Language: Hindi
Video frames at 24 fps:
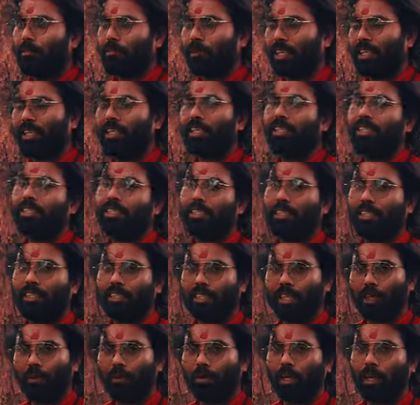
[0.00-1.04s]
पता नहीं किस
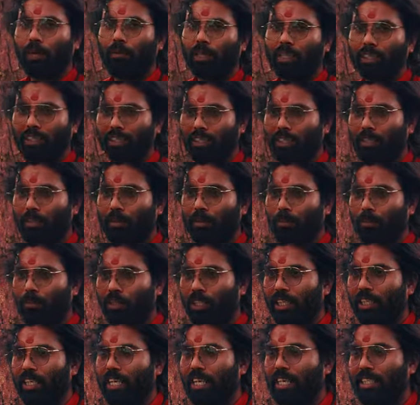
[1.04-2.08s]
करुणावश
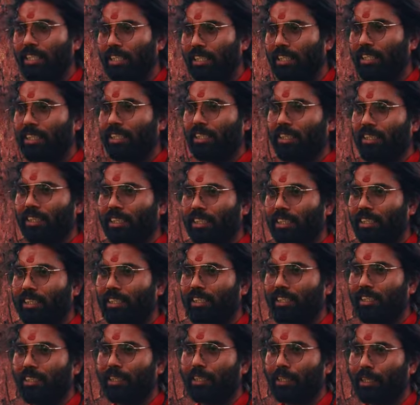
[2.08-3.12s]
मुझे ऐसी चीज़ दी कि
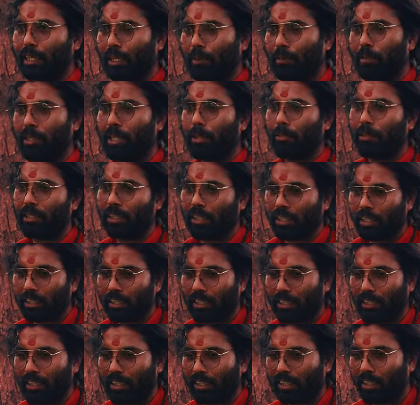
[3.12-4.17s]
जिसकी कल्पना भी नहीं
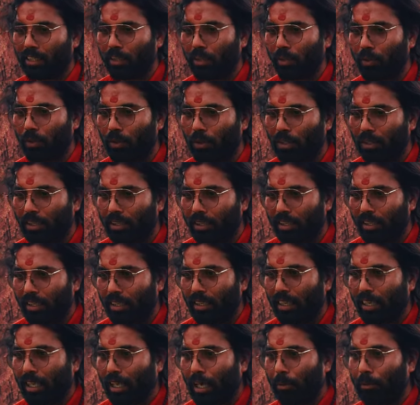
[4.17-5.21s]
कर सकते हैं लोग
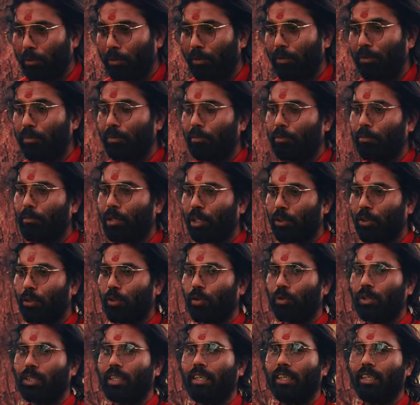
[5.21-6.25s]
अब मैं तो
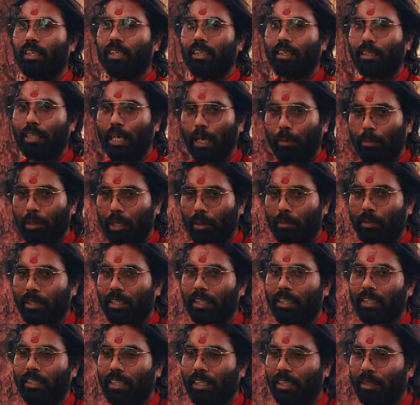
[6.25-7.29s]
उसके काबिल भी
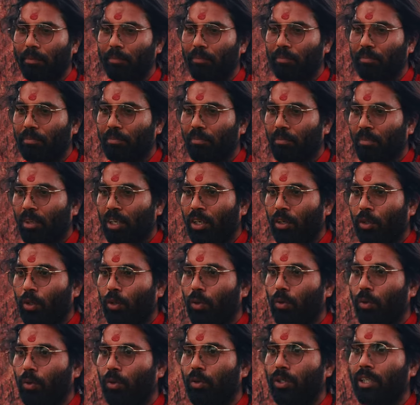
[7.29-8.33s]
नहीं था
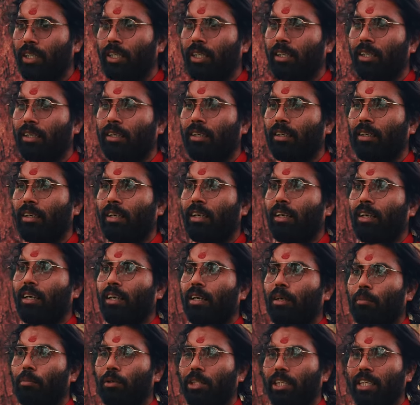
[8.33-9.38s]
तो गुरु जी ने
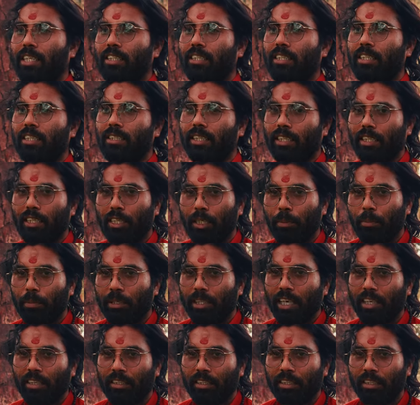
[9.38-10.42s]
मुझे ऐसी शक्ति
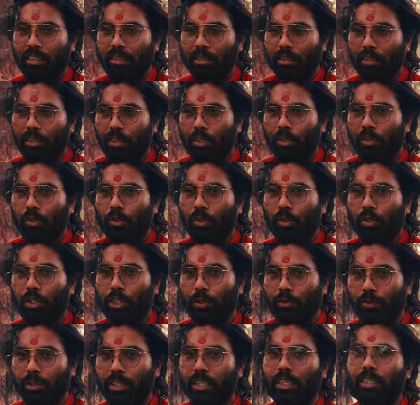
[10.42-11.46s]
प्रदान की जो
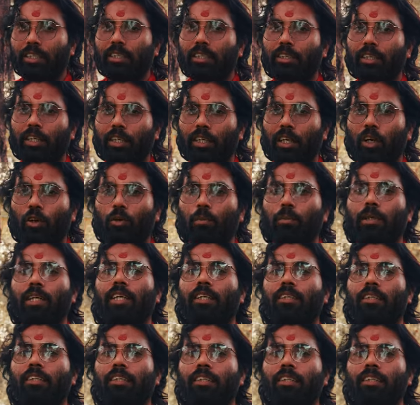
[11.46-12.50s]
शिव जी की जटाओं में
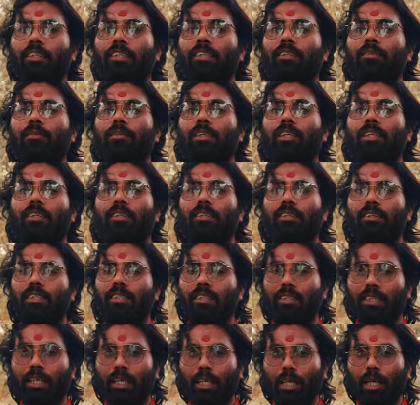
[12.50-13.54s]
रहती है
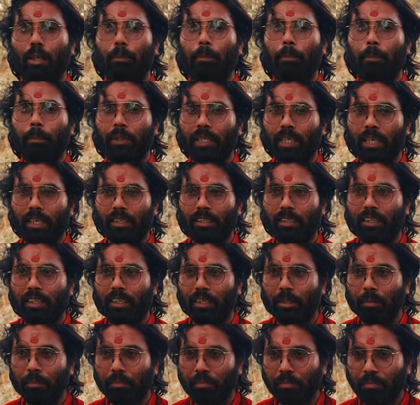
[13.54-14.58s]
जिसका नाम पिनाकी
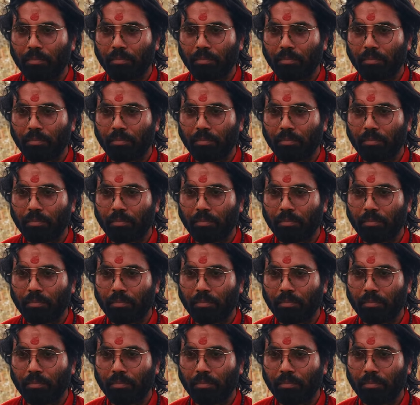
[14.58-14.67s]
है